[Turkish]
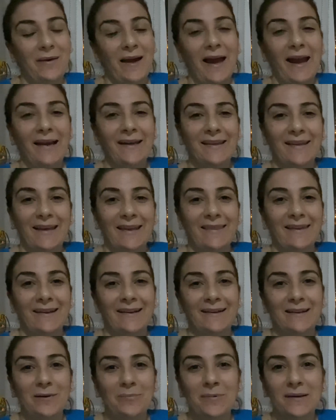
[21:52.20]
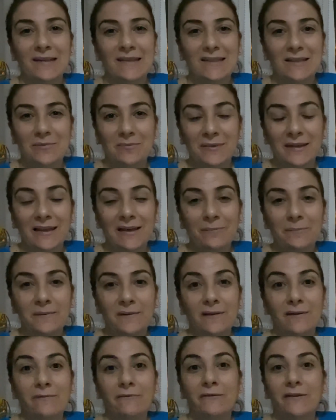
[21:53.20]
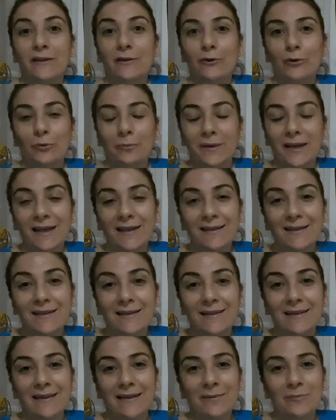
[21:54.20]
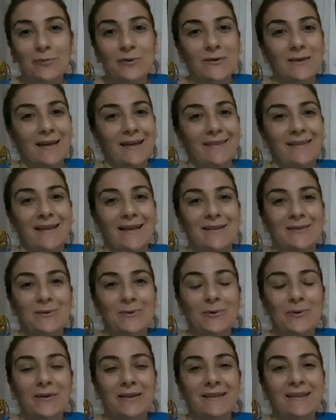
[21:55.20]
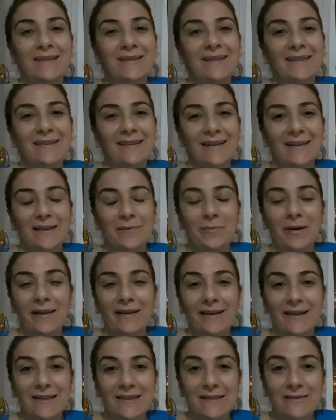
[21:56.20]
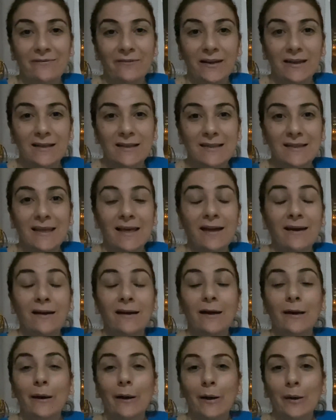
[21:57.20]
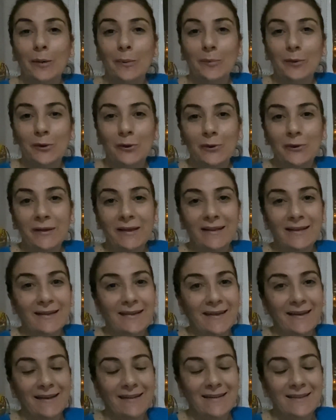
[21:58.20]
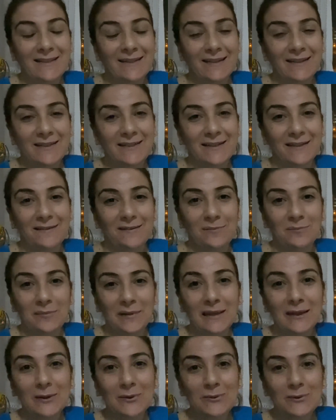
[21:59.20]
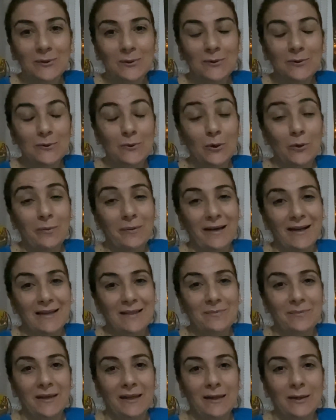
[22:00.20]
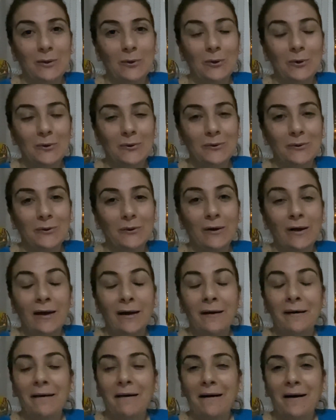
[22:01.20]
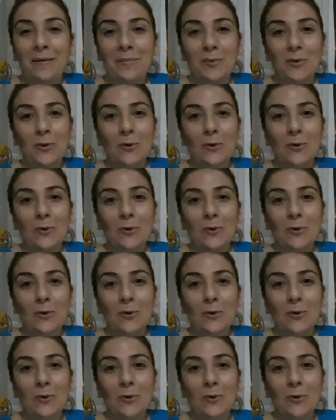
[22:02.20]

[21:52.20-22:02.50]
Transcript: erkenden kapanışımı yapayım, videomu editleyeyim. Bu saatten sonra da dinleneyim Allah izin verirse. Bugün iki kere dışarı çıktım biliyorsunuz. O biraz beni yordu. Ama